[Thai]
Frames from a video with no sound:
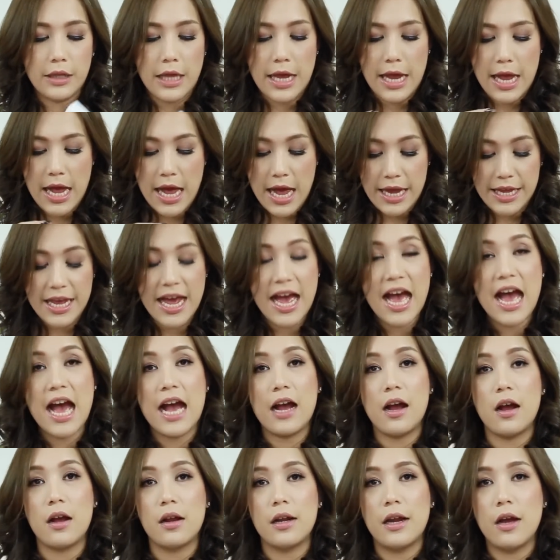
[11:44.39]
แต่หายา
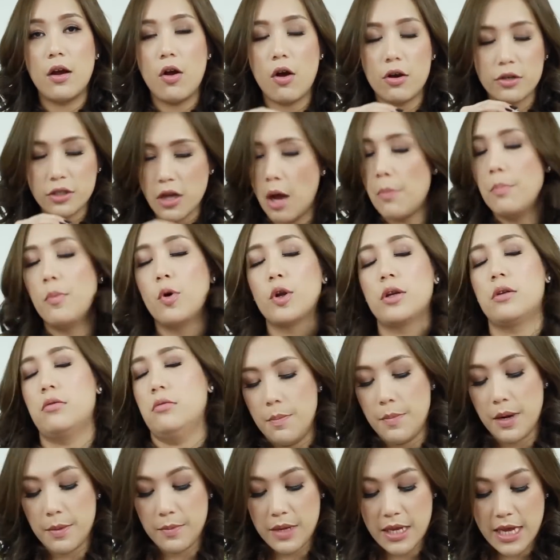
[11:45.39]
กและของชอบหมด
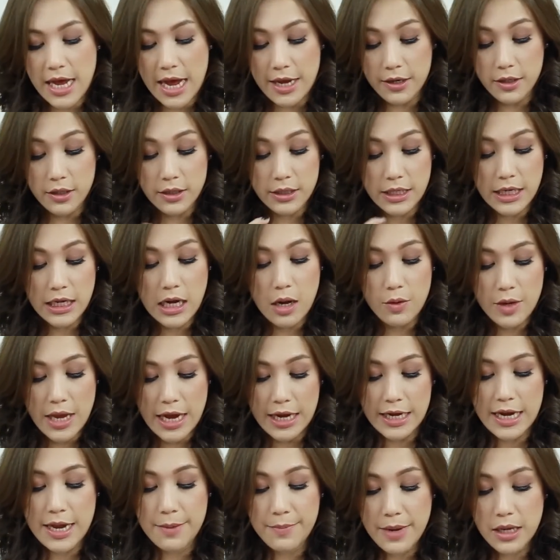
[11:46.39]
มันมีอย่างหนึ่งที่เรา
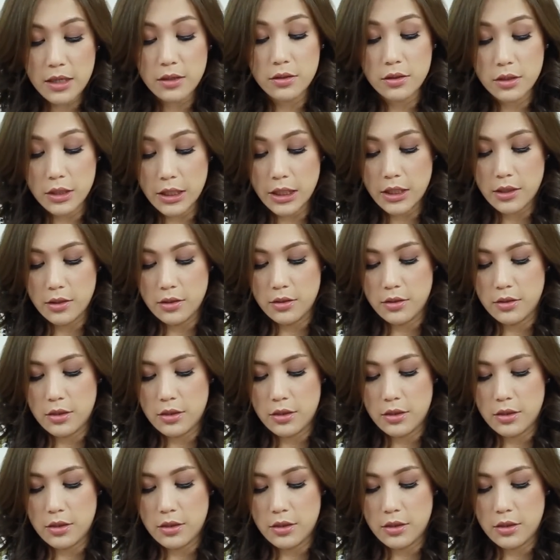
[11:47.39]
อยากได้มากเลย